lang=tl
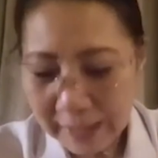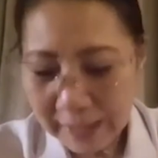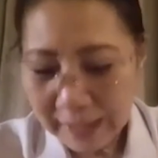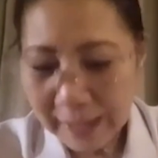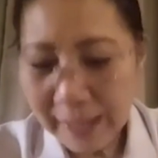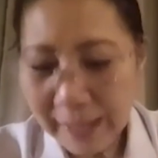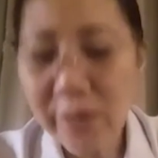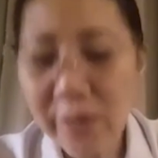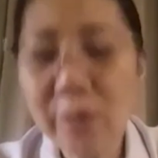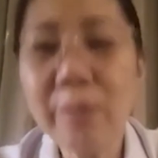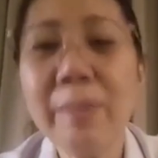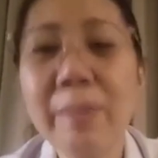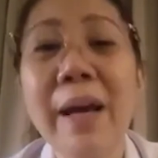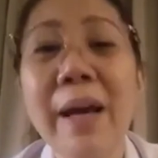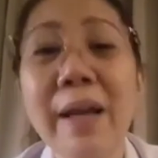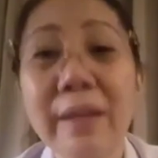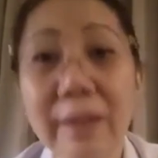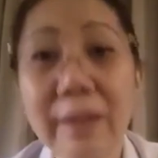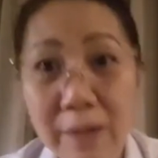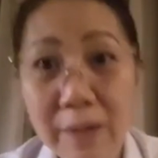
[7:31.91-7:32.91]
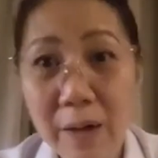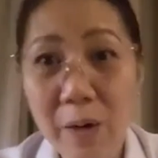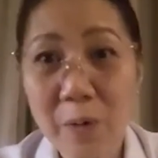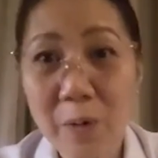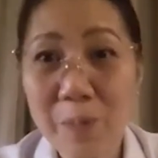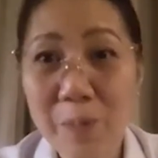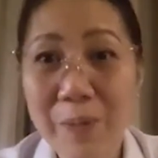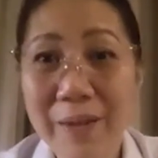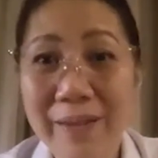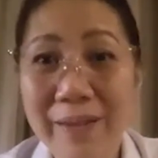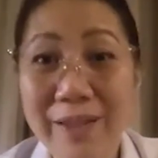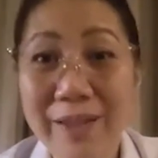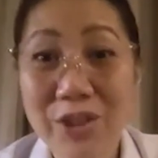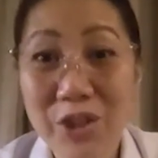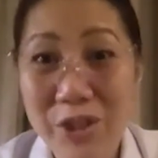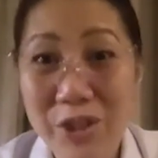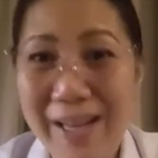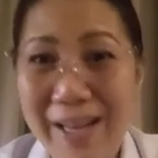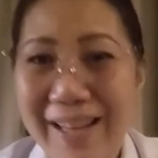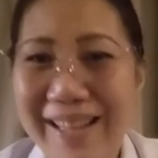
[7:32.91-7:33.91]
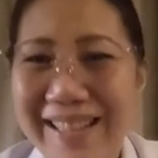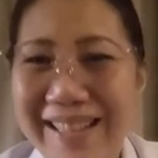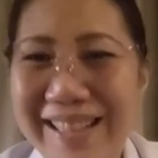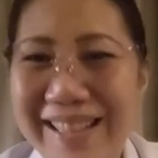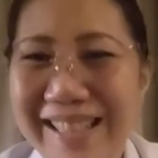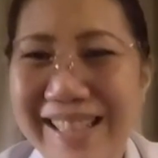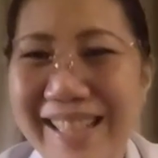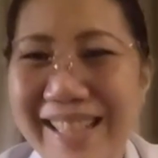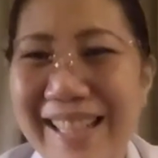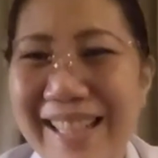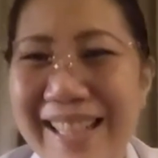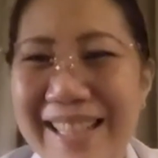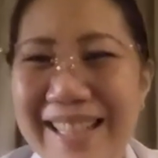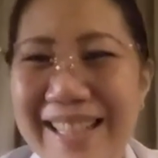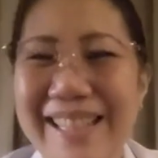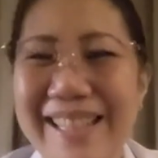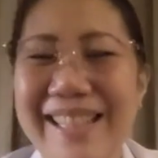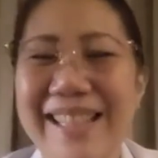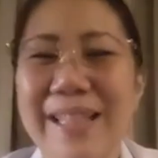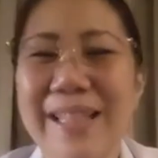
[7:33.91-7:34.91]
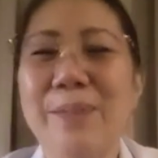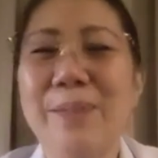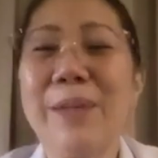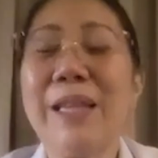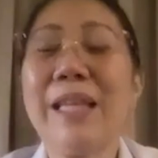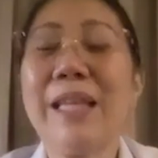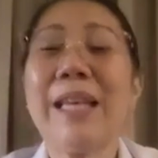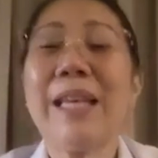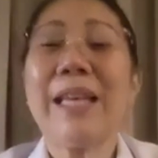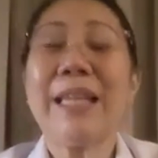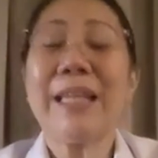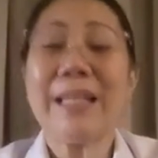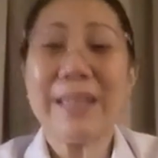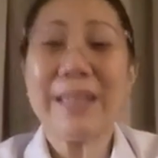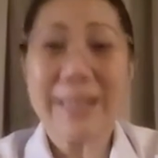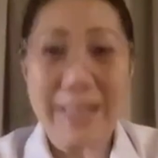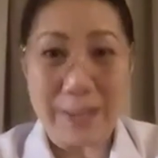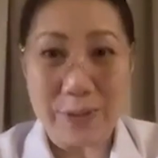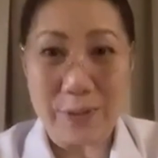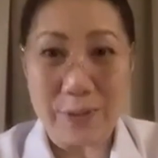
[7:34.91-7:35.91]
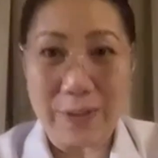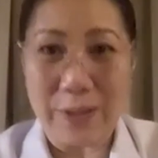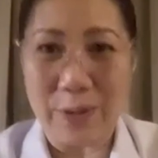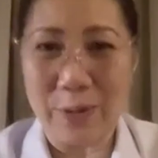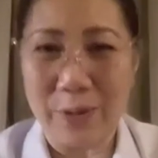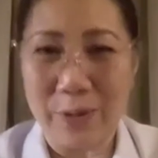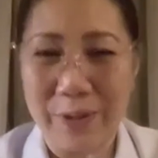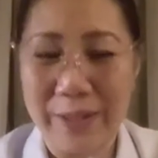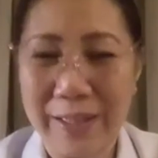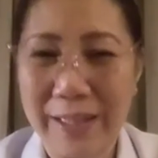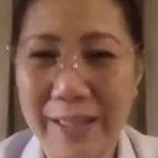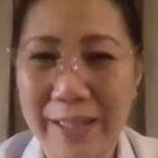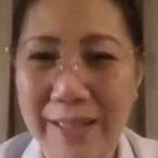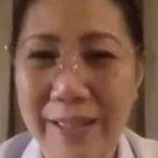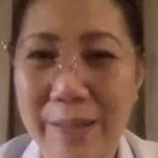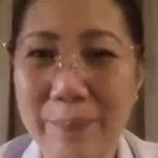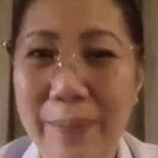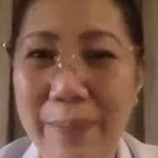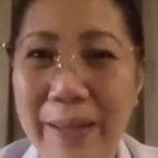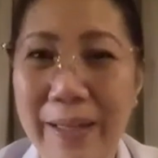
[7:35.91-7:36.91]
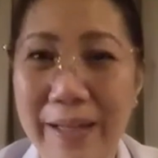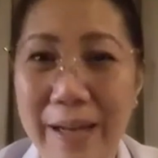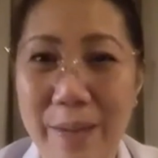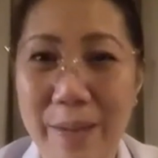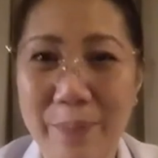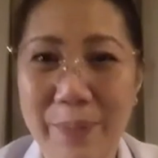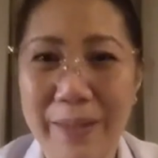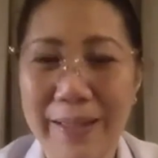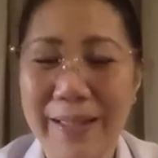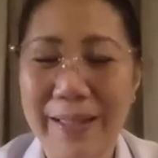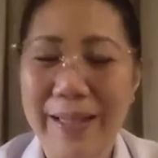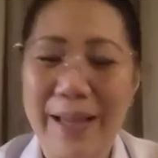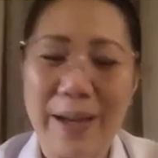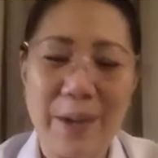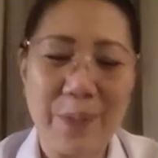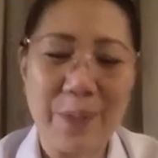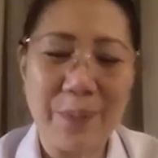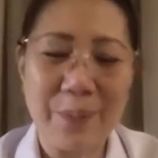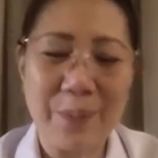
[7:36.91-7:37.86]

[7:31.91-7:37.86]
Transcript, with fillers: And no matter how big the challenge is, binigay yan sa iyo ni Lord, hindi pahirapan ka.